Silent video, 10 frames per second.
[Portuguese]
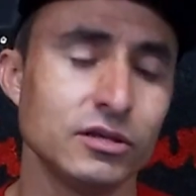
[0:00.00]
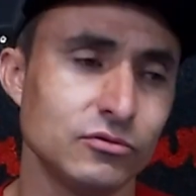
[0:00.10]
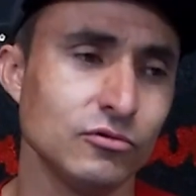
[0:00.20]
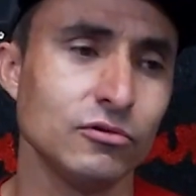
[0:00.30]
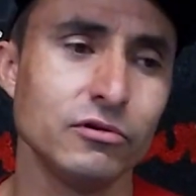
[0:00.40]

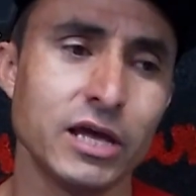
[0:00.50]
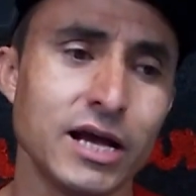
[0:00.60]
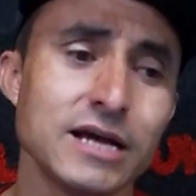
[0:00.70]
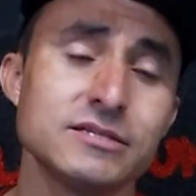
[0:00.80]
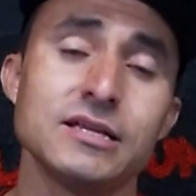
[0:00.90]
todo
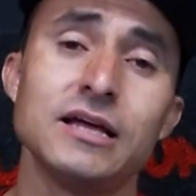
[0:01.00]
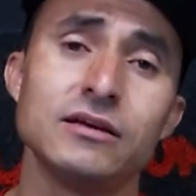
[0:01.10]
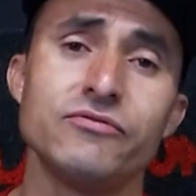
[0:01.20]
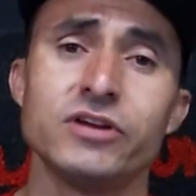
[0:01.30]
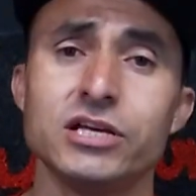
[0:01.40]
arregaçado
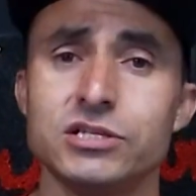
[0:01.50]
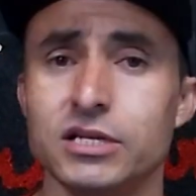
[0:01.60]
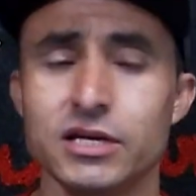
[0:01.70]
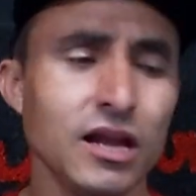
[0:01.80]
à frente ali.